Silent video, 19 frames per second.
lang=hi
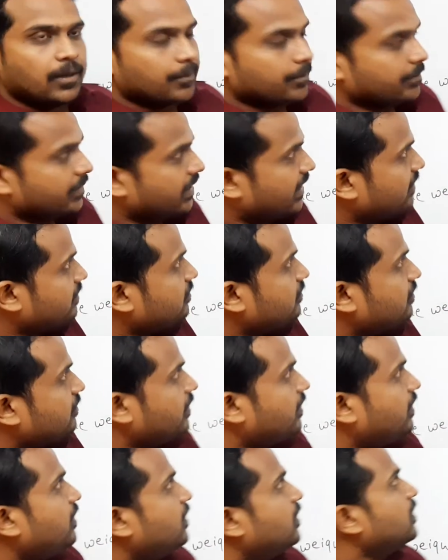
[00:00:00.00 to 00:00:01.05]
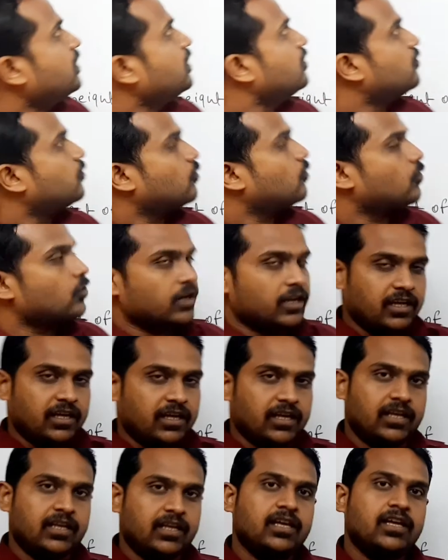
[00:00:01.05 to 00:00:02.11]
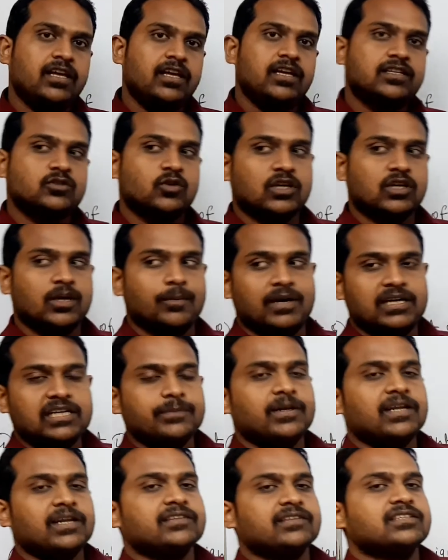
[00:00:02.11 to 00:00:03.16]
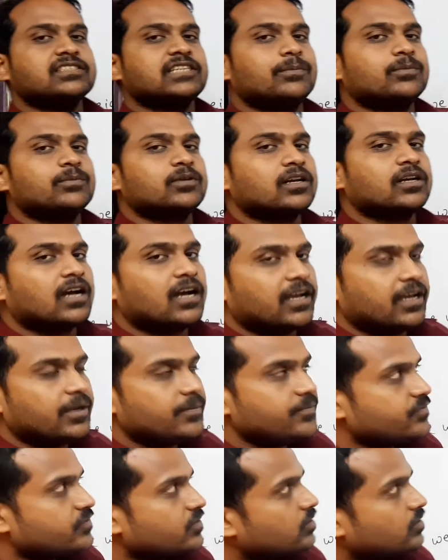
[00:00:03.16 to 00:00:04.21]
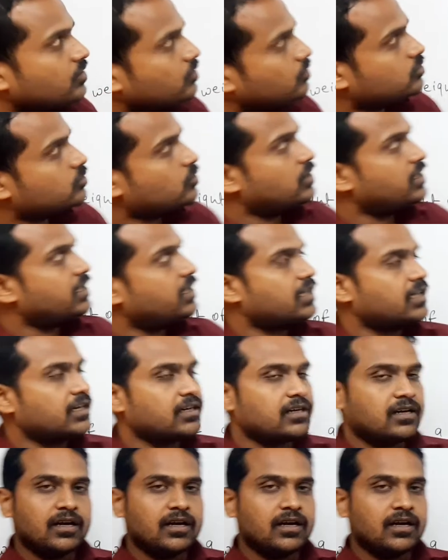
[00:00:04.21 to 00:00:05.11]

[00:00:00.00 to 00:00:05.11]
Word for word: मैथ से फोर ई जो कि मल्टीप्लिकेशन चैप्टर का है उसको लेकर